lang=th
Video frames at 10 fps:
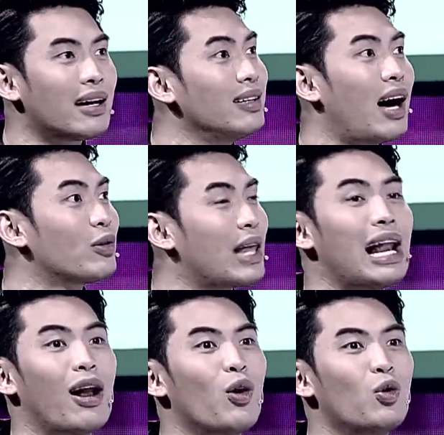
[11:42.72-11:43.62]
คือเขาเต้
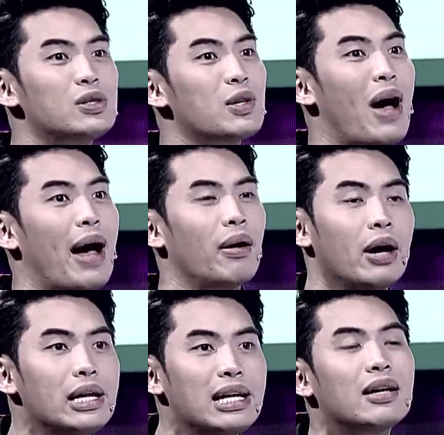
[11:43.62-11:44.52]
นแล้วเรารู้สึกว่า
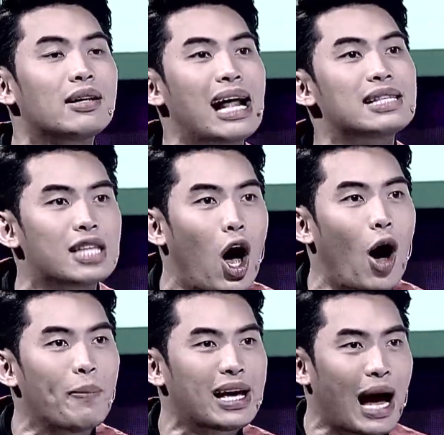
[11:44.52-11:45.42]
เฮ้ยนี่คือการซ้อ
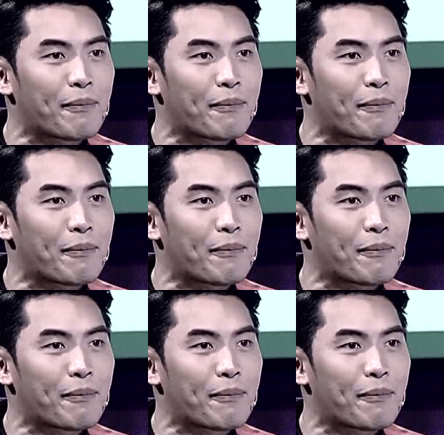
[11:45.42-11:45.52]
มมี